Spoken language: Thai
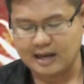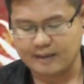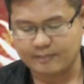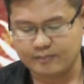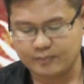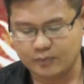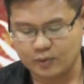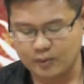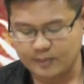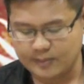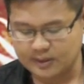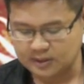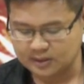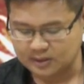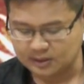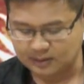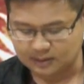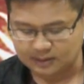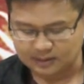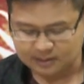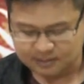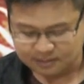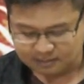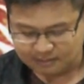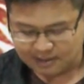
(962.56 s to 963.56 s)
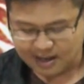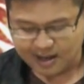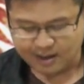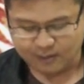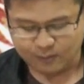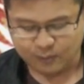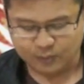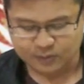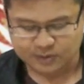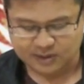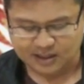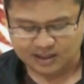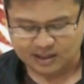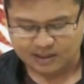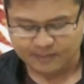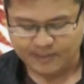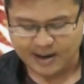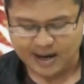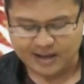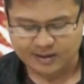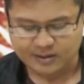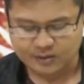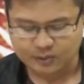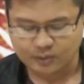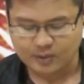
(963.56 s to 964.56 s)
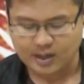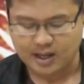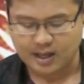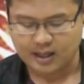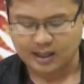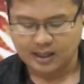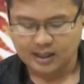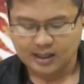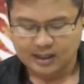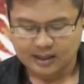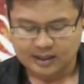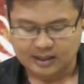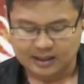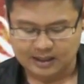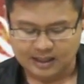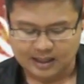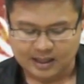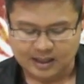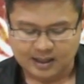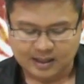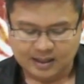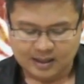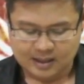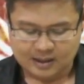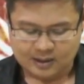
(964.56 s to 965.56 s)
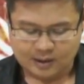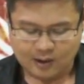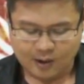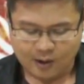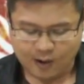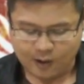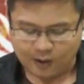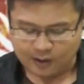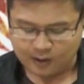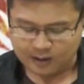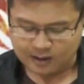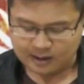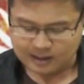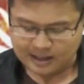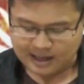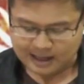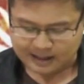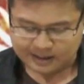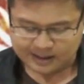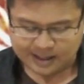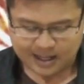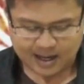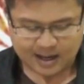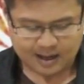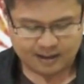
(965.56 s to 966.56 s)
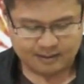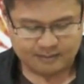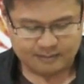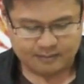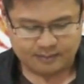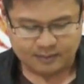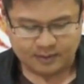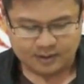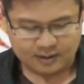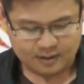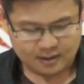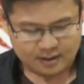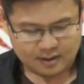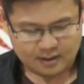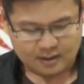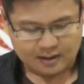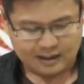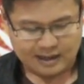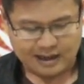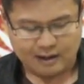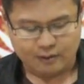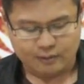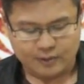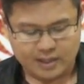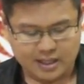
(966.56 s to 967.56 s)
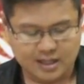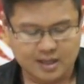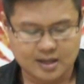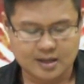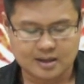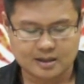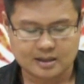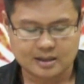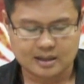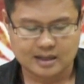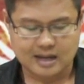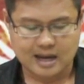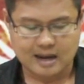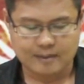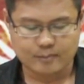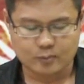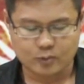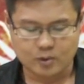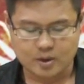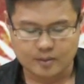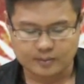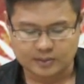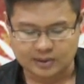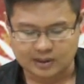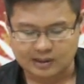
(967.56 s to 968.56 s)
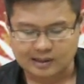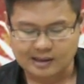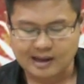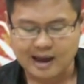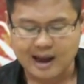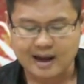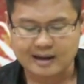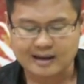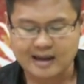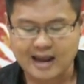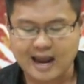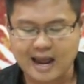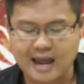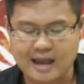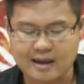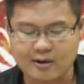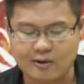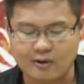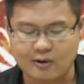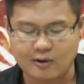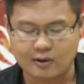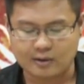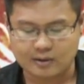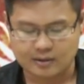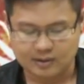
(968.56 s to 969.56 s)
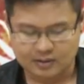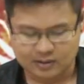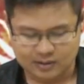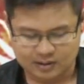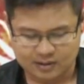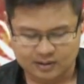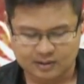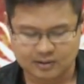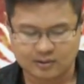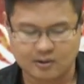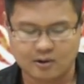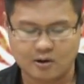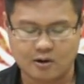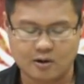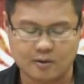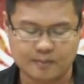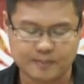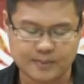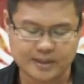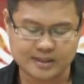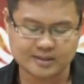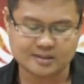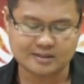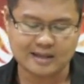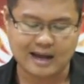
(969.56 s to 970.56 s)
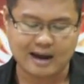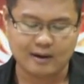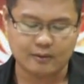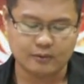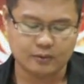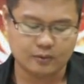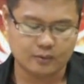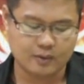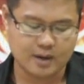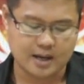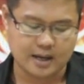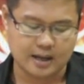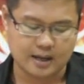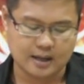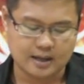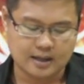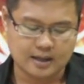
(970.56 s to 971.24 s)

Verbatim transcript: รับรวมไปถึงเลขคู่จักรพรรดิด้วยนะก็หลักเกณฑ์เหล่านี้นะครับรวมถึงการย้ายออกของพระเสาร์ด้วย